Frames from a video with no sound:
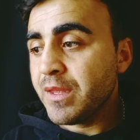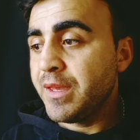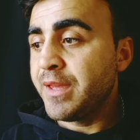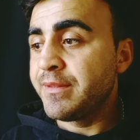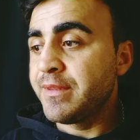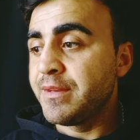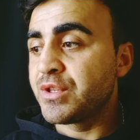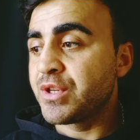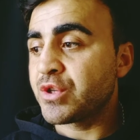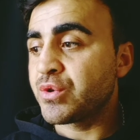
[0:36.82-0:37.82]
Anthony
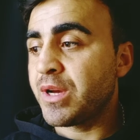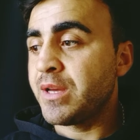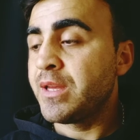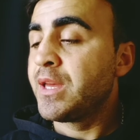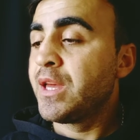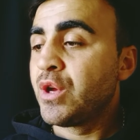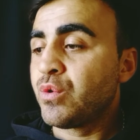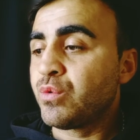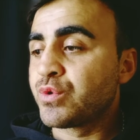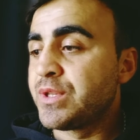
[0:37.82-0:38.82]
Joshua
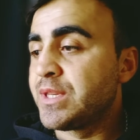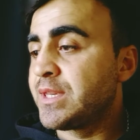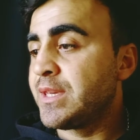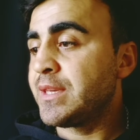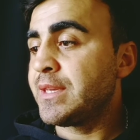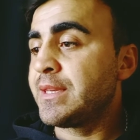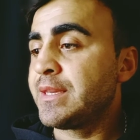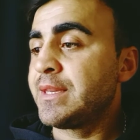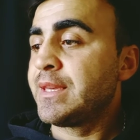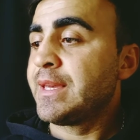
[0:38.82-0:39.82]
Usyk'i
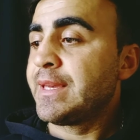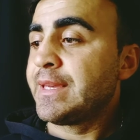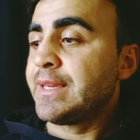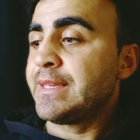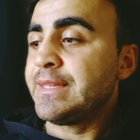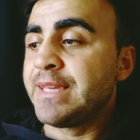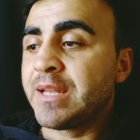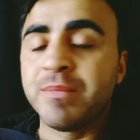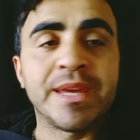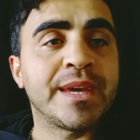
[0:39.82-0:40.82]

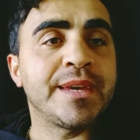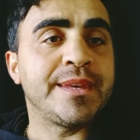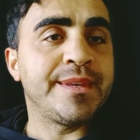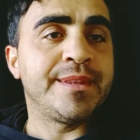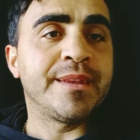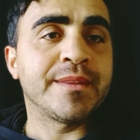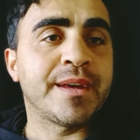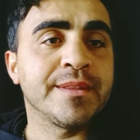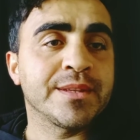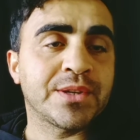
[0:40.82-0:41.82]
yenmeye
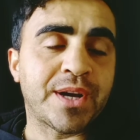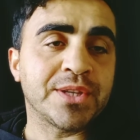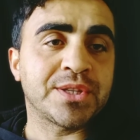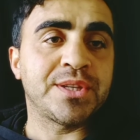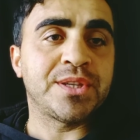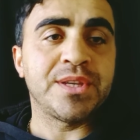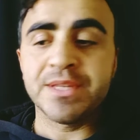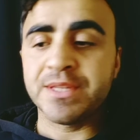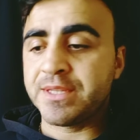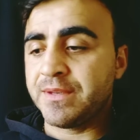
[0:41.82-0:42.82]
inanan kaç
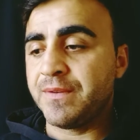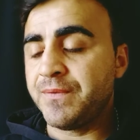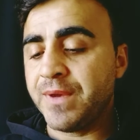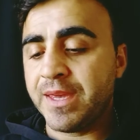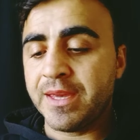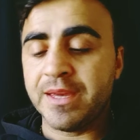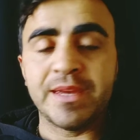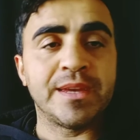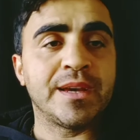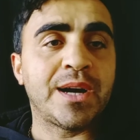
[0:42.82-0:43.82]
kişiyiz ve
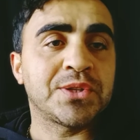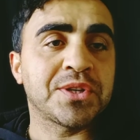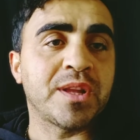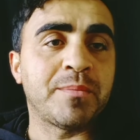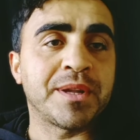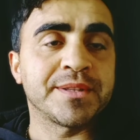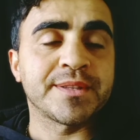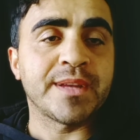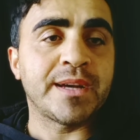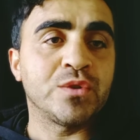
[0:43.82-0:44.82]
e,
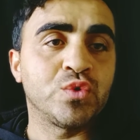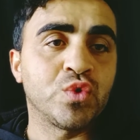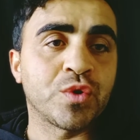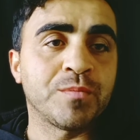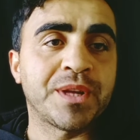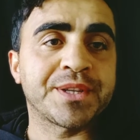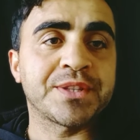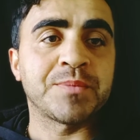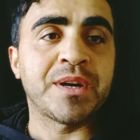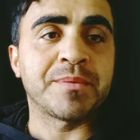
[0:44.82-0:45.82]
açıklamanızı da yorumlar
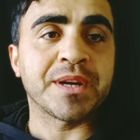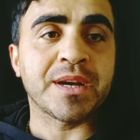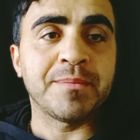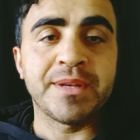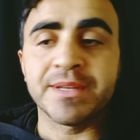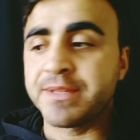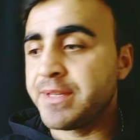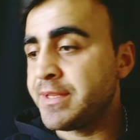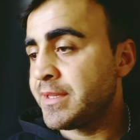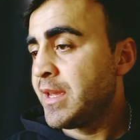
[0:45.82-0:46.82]
kısmına
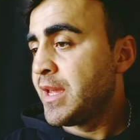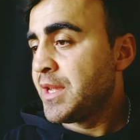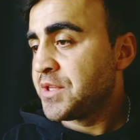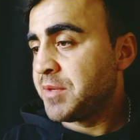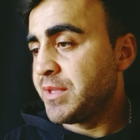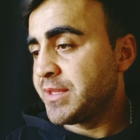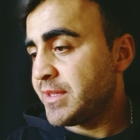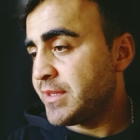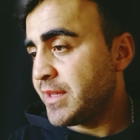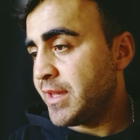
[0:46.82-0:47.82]
bırakabilirsiniz. Şimdi
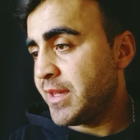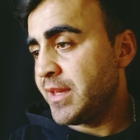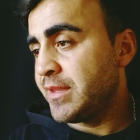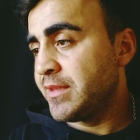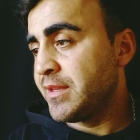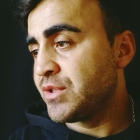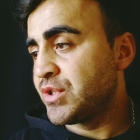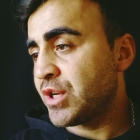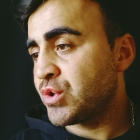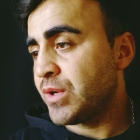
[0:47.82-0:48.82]
size Anthony
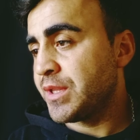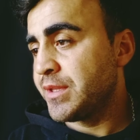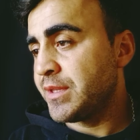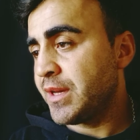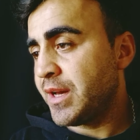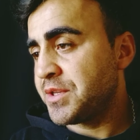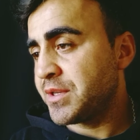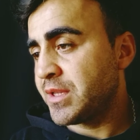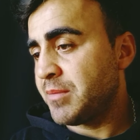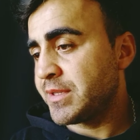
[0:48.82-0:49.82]
Joshua'nın
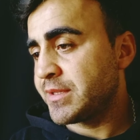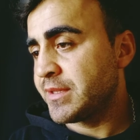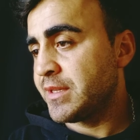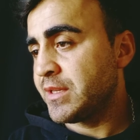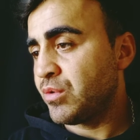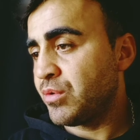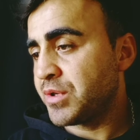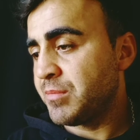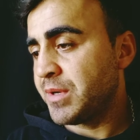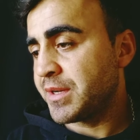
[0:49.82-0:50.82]
açıklamasını
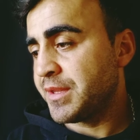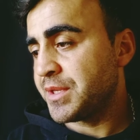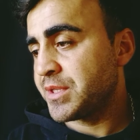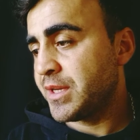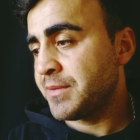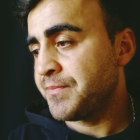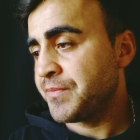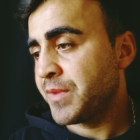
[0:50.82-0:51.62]
okuyayım arkadaşlar.